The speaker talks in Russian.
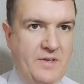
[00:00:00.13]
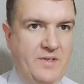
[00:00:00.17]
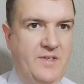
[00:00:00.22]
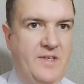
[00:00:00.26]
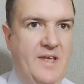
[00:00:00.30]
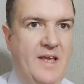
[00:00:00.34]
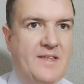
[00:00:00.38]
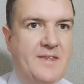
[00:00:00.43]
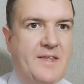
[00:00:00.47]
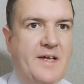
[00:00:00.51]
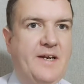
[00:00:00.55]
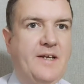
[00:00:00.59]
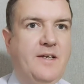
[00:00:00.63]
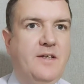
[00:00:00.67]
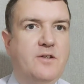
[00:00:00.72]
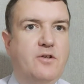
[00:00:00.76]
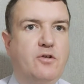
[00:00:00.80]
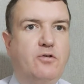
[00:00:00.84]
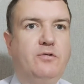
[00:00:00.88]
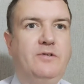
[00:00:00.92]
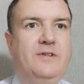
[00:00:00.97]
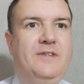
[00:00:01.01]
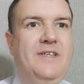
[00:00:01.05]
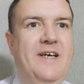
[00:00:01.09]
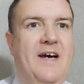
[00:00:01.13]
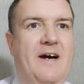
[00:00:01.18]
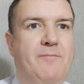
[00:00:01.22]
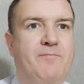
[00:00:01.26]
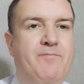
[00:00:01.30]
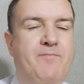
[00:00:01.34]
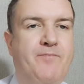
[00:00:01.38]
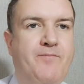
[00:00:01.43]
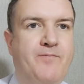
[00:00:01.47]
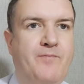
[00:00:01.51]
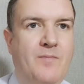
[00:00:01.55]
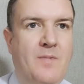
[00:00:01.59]
День, дорогие друзья!
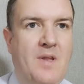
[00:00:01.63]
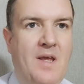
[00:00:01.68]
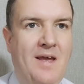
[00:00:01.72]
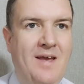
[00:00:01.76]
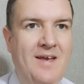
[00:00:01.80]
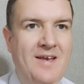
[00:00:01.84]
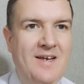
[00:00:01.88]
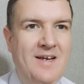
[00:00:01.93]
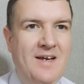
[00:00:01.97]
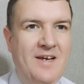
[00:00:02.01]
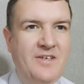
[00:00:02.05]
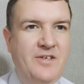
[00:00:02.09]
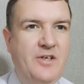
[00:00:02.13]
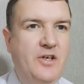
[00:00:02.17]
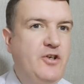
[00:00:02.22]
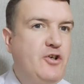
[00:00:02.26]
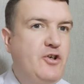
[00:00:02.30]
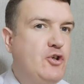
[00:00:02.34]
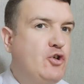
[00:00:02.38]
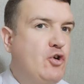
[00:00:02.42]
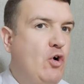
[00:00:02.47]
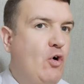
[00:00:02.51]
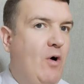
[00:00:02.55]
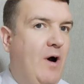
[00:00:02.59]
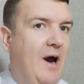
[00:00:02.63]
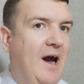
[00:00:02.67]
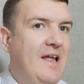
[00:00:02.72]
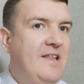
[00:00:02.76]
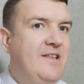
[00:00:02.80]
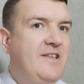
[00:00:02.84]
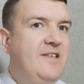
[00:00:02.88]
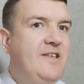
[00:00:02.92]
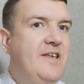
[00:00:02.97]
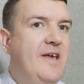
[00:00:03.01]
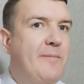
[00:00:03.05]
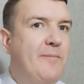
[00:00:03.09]
Еще
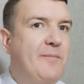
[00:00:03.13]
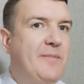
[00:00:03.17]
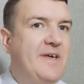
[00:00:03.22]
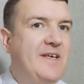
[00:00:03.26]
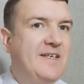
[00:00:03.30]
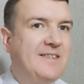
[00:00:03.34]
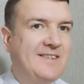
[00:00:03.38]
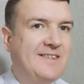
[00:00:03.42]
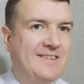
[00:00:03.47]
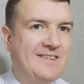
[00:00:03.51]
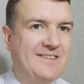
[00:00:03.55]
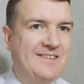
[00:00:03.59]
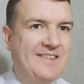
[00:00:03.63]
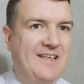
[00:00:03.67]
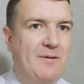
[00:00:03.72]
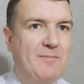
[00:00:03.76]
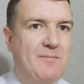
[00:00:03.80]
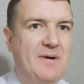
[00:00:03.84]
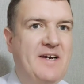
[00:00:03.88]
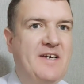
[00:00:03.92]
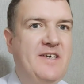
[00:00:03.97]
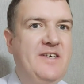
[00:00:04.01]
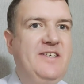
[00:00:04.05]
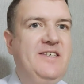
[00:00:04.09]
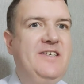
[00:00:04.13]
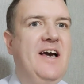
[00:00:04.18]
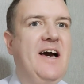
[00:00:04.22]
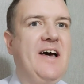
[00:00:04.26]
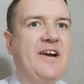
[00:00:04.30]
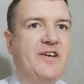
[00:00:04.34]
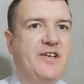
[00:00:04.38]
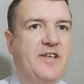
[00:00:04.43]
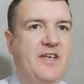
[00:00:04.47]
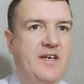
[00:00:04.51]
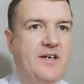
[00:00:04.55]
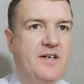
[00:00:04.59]
одним из самых
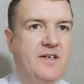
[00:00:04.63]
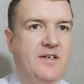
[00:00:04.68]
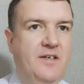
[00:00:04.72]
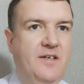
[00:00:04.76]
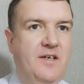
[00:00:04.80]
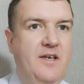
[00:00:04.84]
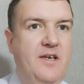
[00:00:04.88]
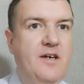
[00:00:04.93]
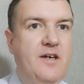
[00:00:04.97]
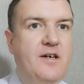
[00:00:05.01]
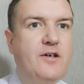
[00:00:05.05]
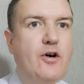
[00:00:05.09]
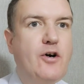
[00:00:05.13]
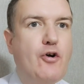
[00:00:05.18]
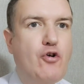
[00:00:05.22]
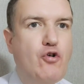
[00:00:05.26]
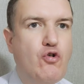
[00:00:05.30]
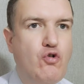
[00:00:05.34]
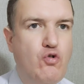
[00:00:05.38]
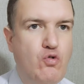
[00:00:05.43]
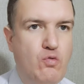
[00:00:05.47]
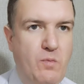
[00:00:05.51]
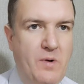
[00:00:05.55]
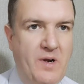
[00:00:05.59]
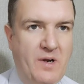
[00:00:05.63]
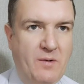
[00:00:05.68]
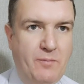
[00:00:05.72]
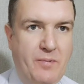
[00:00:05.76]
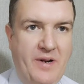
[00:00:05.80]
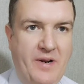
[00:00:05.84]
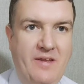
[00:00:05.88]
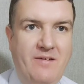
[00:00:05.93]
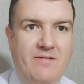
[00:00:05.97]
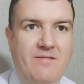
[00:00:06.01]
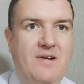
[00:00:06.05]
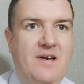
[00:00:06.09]
ярких и грубых
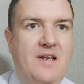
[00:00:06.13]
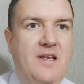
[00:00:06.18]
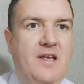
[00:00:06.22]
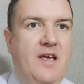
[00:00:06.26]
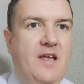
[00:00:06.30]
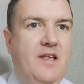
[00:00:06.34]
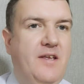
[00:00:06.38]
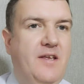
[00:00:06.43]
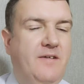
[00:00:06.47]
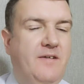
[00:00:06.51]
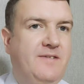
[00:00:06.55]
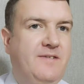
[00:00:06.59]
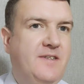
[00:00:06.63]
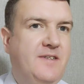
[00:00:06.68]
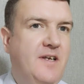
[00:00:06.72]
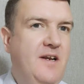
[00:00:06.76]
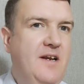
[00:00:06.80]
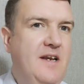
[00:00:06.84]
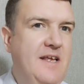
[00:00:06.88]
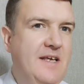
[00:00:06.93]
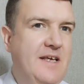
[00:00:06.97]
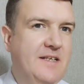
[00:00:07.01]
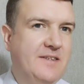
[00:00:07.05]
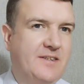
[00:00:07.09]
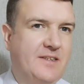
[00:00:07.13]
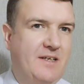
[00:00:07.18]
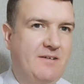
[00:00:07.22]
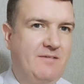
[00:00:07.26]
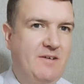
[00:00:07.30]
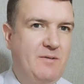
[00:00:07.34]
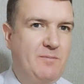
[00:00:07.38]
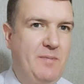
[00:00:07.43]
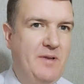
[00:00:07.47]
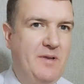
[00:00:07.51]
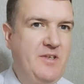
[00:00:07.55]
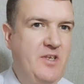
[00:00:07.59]
проявлений
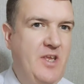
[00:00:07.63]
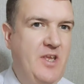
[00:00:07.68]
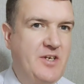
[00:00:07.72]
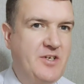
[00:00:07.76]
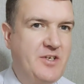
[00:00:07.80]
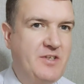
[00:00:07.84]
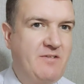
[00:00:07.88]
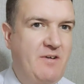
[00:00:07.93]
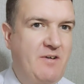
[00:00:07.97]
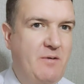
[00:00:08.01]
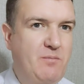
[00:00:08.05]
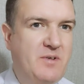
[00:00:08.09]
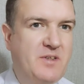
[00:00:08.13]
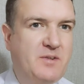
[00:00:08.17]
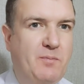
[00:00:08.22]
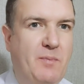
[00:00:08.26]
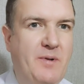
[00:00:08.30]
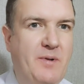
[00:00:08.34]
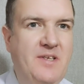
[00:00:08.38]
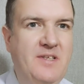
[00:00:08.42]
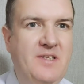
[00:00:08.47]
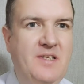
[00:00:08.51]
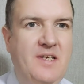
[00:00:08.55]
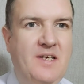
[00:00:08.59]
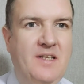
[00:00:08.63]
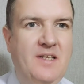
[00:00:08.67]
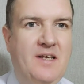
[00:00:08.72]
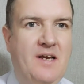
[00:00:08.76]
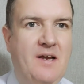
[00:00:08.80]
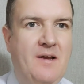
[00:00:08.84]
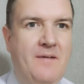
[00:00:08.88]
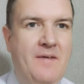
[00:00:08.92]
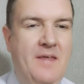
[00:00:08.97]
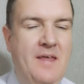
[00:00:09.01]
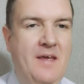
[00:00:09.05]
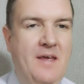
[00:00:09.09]
вселенского ипотечного
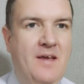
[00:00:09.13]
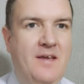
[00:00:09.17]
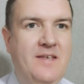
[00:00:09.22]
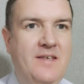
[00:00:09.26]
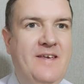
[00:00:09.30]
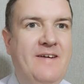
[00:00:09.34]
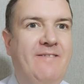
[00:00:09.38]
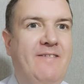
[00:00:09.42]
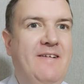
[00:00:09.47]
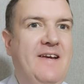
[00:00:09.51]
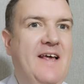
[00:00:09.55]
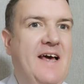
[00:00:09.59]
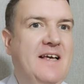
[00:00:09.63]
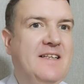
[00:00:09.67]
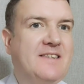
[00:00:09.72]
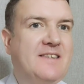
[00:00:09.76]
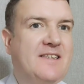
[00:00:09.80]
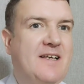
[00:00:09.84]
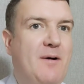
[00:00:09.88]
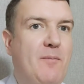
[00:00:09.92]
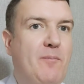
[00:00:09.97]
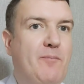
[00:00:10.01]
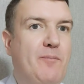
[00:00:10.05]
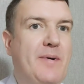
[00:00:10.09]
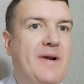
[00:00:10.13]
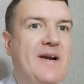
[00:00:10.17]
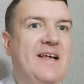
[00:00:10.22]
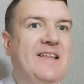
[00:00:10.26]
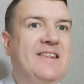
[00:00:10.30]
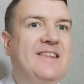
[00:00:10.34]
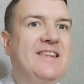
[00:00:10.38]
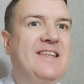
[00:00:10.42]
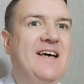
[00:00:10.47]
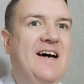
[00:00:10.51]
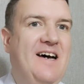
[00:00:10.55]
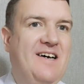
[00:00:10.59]
беспредела является
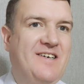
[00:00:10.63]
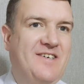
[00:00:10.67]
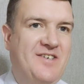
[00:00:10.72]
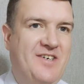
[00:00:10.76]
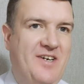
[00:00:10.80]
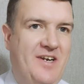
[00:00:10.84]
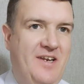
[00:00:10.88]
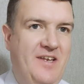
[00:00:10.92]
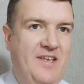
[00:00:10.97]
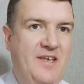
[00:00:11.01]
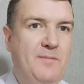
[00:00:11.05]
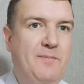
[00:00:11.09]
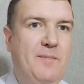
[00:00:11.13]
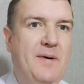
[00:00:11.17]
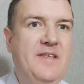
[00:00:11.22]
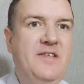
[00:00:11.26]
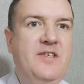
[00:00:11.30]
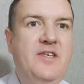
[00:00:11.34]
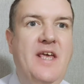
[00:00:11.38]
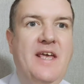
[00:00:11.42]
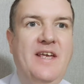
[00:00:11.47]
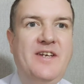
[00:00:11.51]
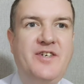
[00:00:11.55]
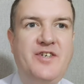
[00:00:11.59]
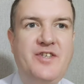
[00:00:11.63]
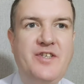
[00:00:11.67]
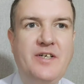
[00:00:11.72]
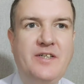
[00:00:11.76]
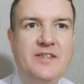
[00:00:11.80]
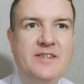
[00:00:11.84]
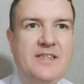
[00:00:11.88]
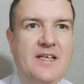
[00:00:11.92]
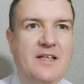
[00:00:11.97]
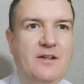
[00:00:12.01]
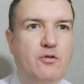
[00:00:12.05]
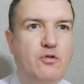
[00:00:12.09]
продажа ипотечных
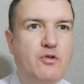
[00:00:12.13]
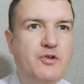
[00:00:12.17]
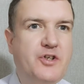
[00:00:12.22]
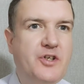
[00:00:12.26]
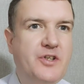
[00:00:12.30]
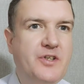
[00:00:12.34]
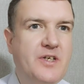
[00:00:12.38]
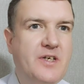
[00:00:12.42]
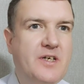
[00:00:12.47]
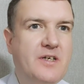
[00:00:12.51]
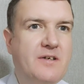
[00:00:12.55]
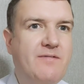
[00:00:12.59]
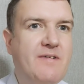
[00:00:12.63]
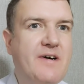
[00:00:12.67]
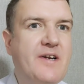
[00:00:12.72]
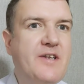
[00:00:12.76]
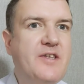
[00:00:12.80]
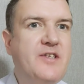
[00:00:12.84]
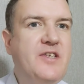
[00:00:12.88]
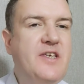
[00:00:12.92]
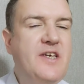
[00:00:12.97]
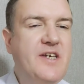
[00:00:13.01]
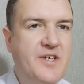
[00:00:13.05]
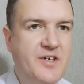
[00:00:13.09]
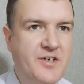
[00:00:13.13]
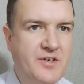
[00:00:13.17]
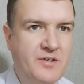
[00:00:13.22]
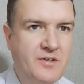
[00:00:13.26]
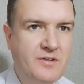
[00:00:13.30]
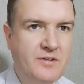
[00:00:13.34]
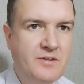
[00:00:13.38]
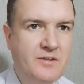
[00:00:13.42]
заложенных квартир